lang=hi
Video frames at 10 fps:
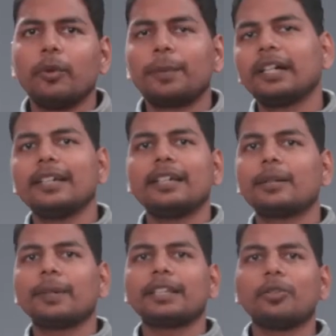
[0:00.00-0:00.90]
ऑपरेट नहीं
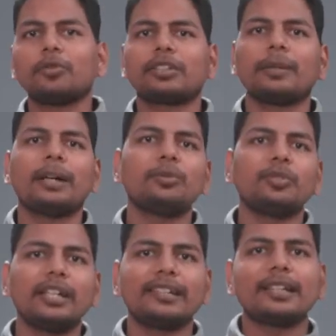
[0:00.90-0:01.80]
कर पाते और उसके बाद
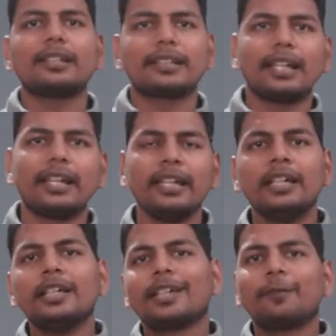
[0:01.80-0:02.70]
उन्हें ऐसा लगता है
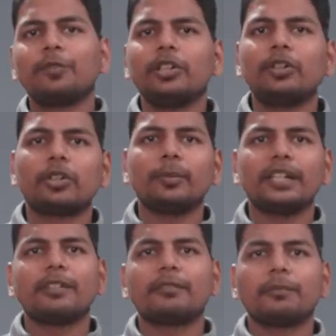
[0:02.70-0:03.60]
कि फुल्ली
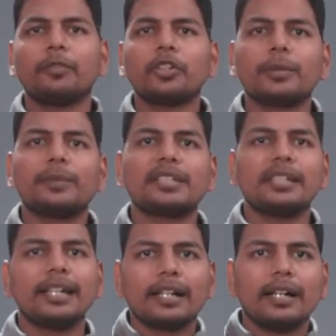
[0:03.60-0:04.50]
ऑटोमेटिक वॉशिंग
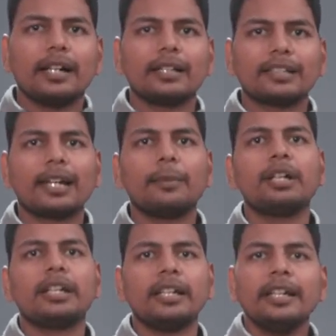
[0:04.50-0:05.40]
मशीन एक
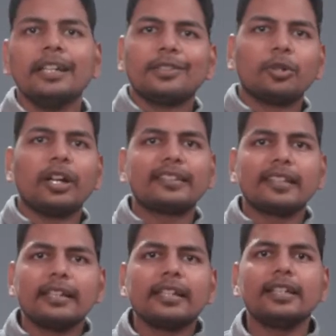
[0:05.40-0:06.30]
ट्रबल है तो
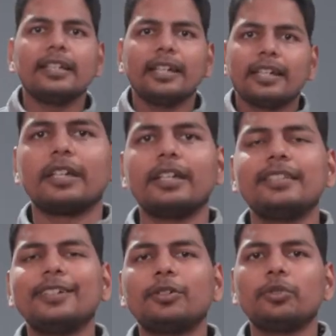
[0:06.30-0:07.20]
ऐसा नहीं है
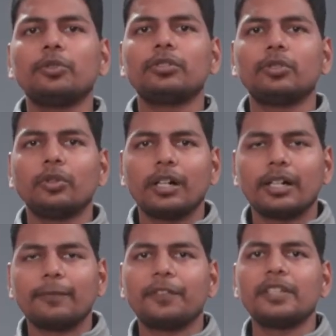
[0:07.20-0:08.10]
इजी टू यूज़ जो
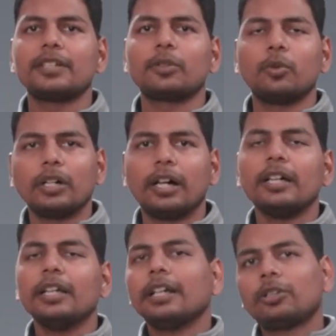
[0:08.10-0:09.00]
अगर फीचर होगा
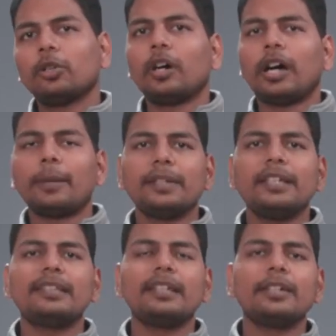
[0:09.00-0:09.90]
तो आप
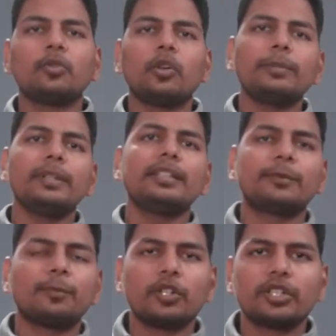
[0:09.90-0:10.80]
इजीली कोई भी
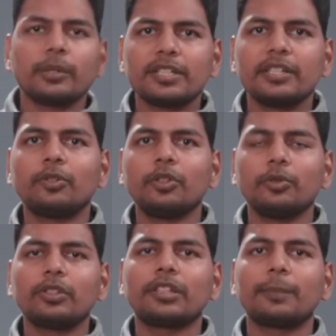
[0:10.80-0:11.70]
इस वॉशिंग मशीन को
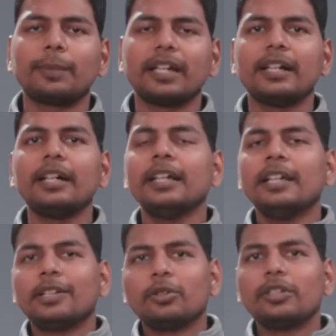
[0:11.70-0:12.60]
यूज़ कर पाएगा
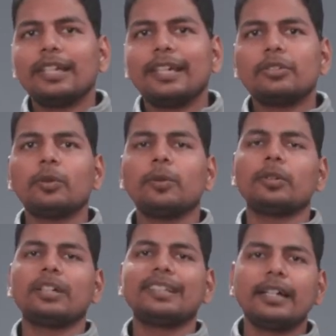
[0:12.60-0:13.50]
तो ये जो
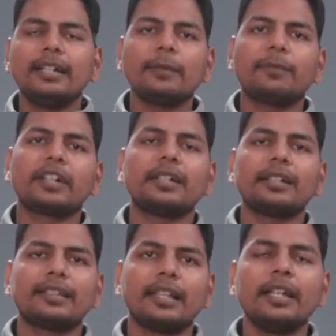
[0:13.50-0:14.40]
डिसाइडिंग
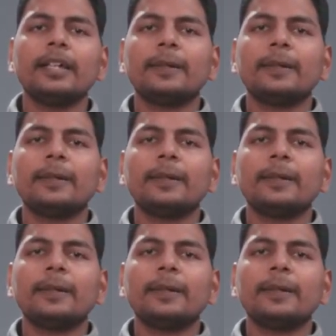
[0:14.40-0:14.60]
फैक्टर्स थे